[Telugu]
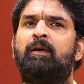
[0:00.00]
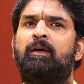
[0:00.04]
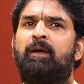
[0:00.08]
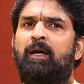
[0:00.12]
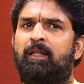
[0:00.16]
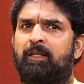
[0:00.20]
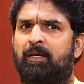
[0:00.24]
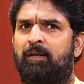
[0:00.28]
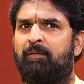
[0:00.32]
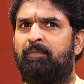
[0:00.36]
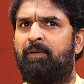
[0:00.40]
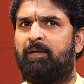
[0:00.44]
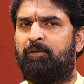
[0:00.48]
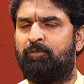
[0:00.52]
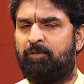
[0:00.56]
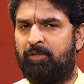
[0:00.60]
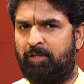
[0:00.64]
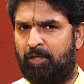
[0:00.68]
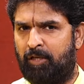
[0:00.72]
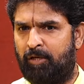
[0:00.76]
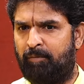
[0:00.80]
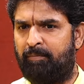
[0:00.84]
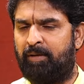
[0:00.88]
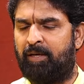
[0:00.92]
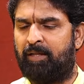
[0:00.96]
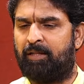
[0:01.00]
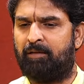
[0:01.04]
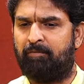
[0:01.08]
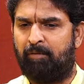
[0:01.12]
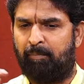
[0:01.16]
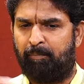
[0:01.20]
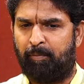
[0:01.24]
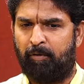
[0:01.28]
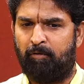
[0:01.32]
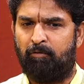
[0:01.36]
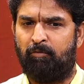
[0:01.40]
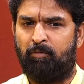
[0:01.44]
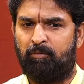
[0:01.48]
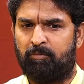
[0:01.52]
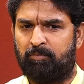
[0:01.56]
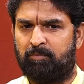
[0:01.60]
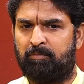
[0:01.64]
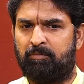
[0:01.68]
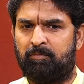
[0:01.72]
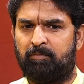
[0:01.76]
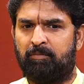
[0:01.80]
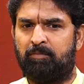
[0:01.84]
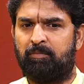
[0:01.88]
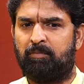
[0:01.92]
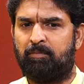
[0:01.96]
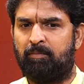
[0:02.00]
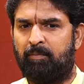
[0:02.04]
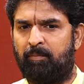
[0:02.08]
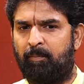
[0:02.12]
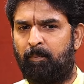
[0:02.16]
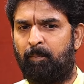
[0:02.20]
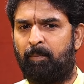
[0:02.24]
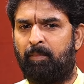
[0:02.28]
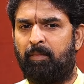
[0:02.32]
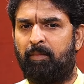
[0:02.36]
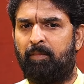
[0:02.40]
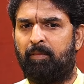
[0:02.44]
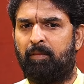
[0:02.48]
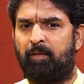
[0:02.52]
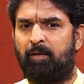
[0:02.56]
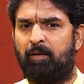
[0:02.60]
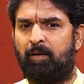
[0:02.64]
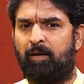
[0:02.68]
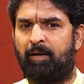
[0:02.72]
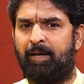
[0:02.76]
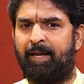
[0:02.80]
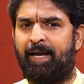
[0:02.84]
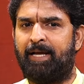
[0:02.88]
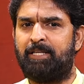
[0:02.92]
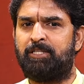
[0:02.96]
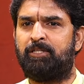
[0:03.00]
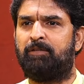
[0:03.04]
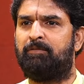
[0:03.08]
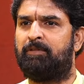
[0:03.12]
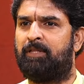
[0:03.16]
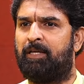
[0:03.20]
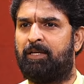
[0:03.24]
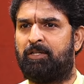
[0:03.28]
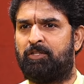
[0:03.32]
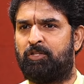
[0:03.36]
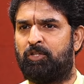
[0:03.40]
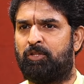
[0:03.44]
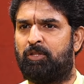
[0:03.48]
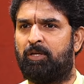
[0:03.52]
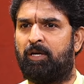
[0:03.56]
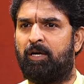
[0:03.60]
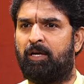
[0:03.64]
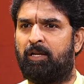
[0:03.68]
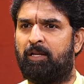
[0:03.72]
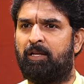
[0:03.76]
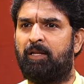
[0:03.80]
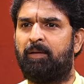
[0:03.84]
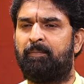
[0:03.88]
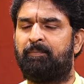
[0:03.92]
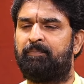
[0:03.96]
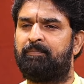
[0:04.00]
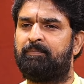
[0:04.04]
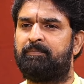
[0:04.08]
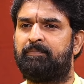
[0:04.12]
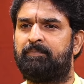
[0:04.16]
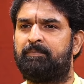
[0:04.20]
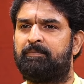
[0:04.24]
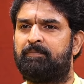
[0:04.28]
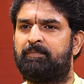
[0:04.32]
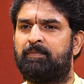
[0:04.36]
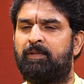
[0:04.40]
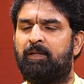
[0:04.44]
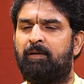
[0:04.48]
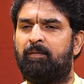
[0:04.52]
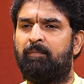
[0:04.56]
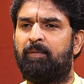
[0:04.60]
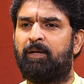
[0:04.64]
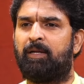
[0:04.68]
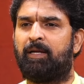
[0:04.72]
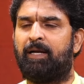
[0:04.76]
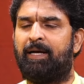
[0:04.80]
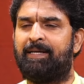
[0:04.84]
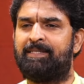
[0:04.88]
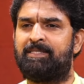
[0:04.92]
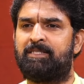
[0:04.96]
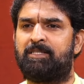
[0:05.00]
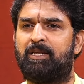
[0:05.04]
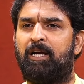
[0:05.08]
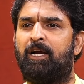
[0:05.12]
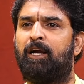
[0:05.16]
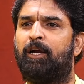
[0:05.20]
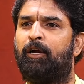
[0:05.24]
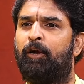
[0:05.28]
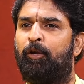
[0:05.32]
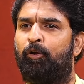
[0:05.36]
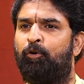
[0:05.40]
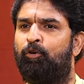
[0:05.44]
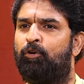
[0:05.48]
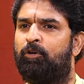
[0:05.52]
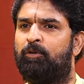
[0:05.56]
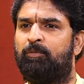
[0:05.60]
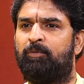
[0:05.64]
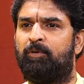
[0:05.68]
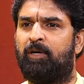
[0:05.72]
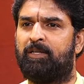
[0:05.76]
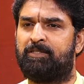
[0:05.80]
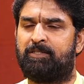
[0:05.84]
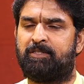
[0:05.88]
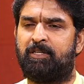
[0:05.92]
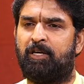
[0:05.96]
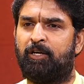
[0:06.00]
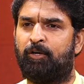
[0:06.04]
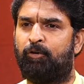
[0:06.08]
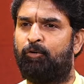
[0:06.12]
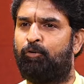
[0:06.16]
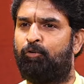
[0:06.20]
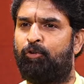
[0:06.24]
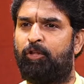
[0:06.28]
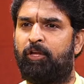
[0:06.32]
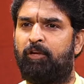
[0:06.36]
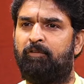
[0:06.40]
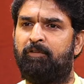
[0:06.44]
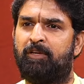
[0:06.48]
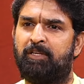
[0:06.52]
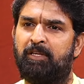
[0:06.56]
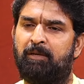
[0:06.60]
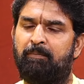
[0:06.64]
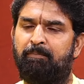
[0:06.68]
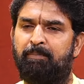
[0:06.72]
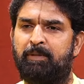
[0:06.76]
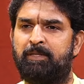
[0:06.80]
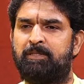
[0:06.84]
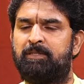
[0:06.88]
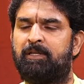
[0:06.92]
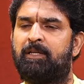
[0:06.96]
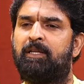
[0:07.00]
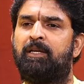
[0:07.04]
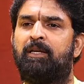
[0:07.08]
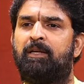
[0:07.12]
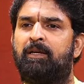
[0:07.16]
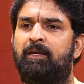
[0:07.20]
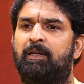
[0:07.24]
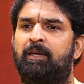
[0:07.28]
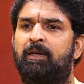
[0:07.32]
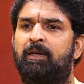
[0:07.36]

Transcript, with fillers: అందుకని మీకు దీని మీద విప్లవం రాజీవ్ దీక్షిత్ గారని మనకి అష్టాంగ యోగం అష్టాంగ హృదయం అని చెప్పేసి అని